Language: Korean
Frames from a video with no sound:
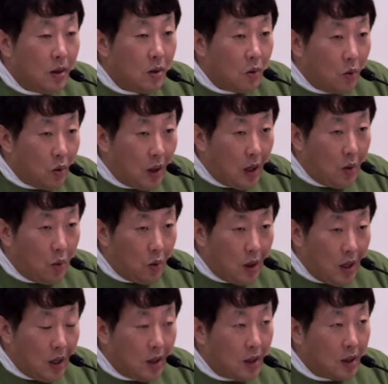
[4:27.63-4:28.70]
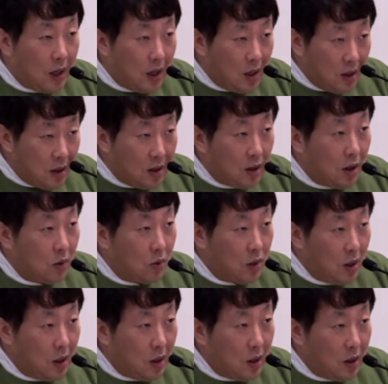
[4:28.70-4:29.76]
올해 안에 다 읽으라고
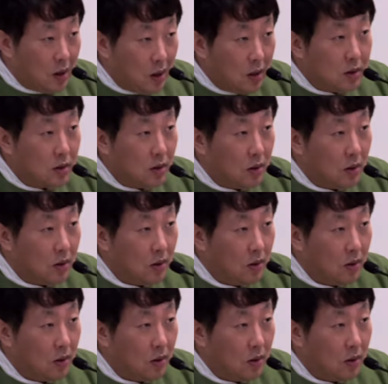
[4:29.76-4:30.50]
얘기를 했어요.